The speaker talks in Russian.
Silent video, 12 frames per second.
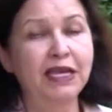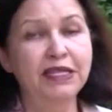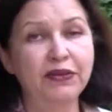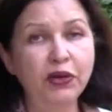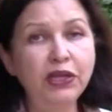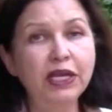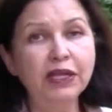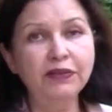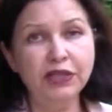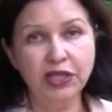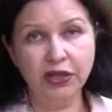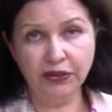Сегодня я
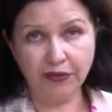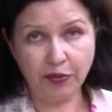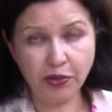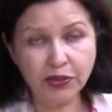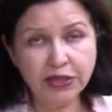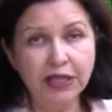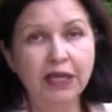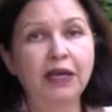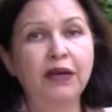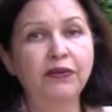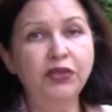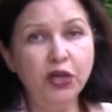отвечаю на вопрос,
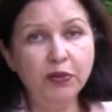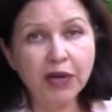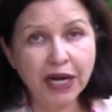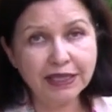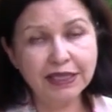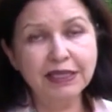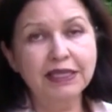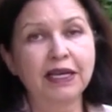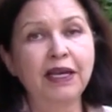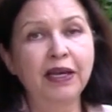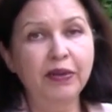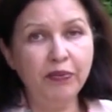в чем
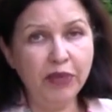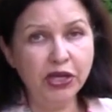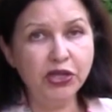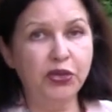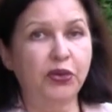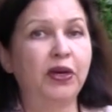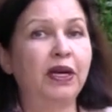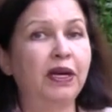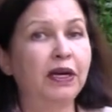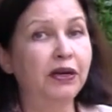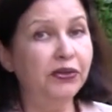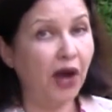разница между
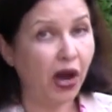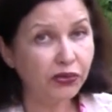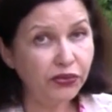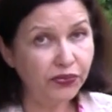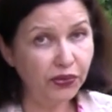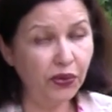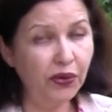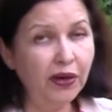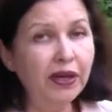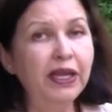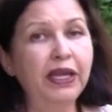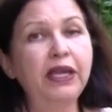ground floor
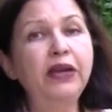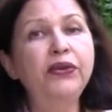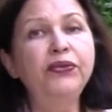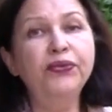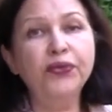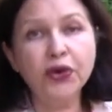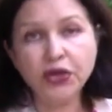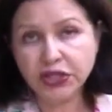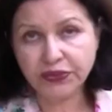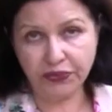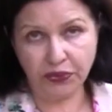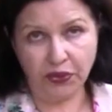и
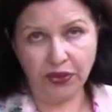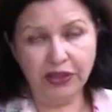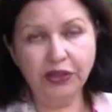first floor.